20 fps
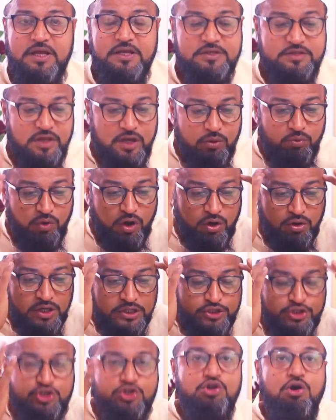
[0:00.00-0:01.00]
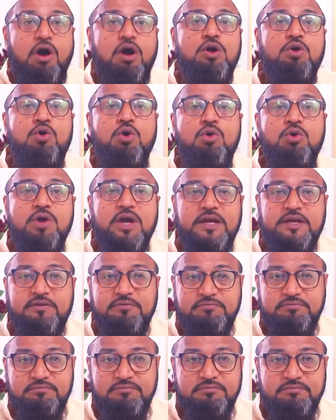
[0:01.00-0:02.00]
इसलिए वो औरत शॉक हो गई
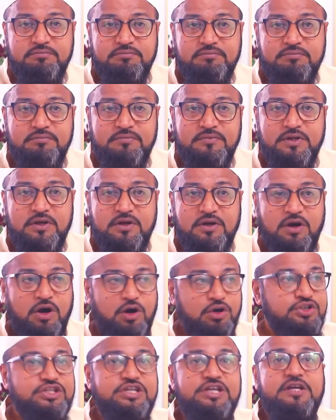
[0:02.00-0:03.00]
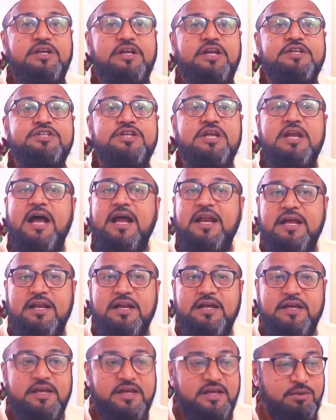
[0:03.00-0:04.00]
और चीखने चिल्लाने
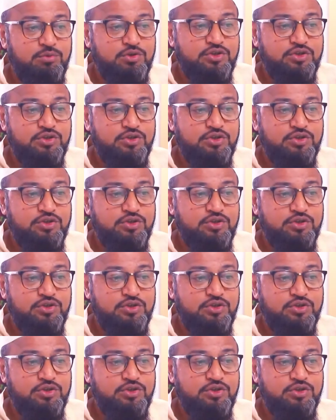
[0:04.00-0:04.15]
लगी कि